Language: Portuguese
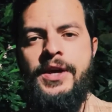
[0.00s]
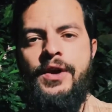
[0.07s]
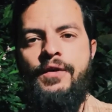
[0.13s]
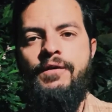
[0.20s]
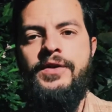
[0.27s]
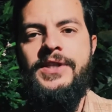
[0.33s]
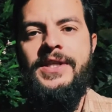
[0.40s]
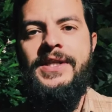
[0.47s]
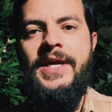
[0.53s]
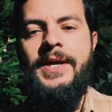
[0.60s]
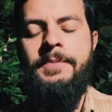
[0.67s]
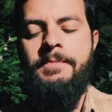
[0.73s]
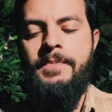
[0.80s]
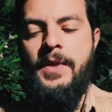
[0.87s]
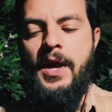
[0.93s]
você tem
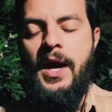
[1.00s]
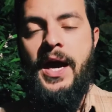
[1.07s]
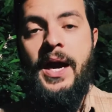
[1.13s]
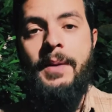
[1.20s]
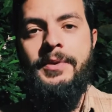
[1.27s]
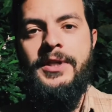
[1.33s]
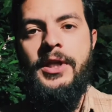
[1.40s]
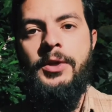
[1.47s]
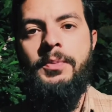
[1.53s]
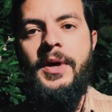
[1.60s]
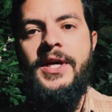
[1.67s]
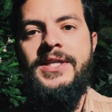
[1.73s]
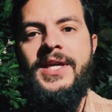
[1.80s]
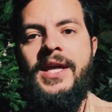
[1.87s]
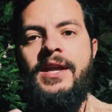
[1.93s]
acaba tendo mais
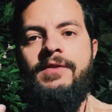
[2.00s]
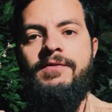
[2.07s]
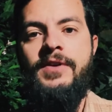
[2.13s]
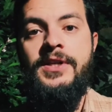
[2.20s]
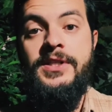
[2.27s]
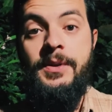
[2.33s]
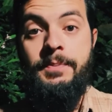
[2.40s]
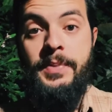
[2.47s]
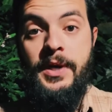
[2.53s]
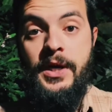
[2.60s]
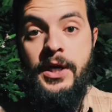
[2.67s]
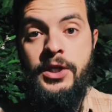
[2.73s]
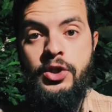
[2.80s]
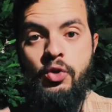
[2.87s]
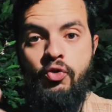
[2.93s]
relevância
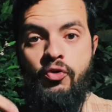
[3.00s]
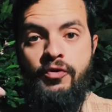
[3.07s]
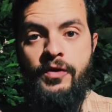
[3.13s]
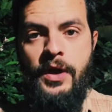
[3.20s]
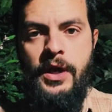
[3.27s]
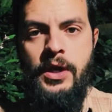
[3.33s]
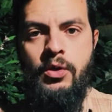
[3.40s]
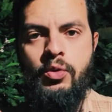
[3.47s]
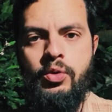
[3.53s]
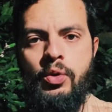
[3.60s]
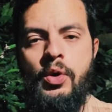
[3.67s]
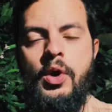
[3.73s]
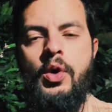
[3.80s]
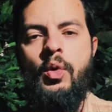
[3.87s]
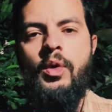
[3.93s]
perante o veículo
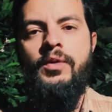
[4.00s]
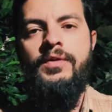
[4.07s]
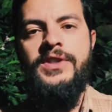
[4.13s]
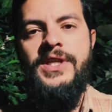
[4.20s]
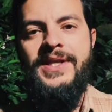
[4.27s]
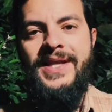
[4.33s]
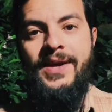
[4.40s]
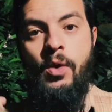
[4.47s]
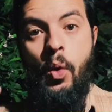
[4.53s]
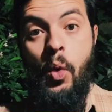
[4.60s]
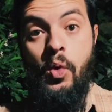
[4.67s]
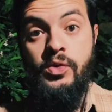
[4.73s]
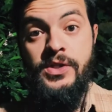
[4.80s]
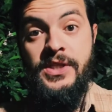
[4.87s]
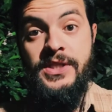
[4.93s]
quando você tem
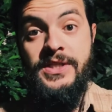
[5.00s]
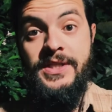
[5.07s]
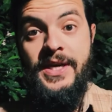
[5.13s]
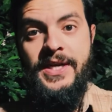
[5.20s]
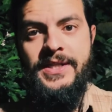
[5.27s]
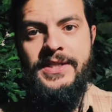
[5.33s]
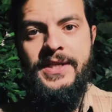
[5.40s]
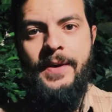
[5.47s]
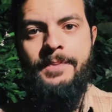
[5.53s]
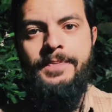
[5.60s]
consistência,